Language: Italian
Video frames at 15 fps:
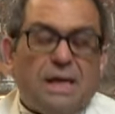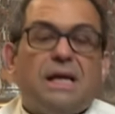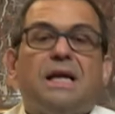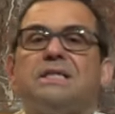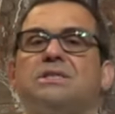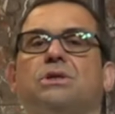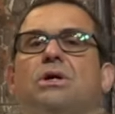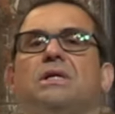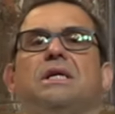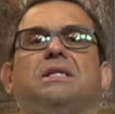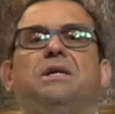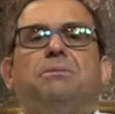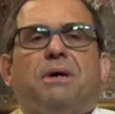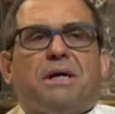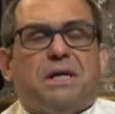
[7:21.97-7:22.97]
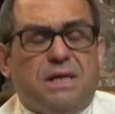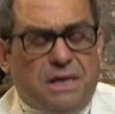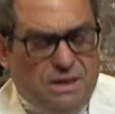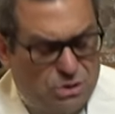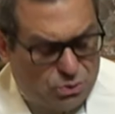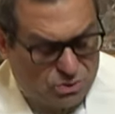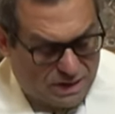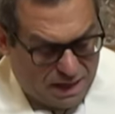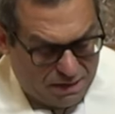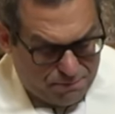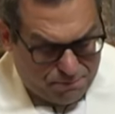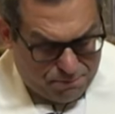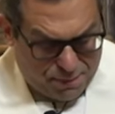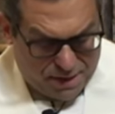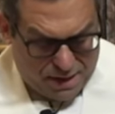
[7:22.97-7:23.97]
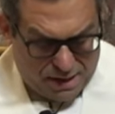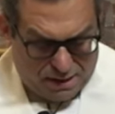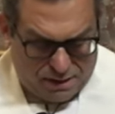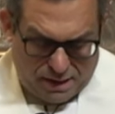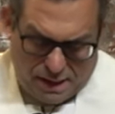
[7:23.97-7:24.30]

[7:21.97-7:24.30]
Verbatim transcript: La storia di Maria e Giuseppe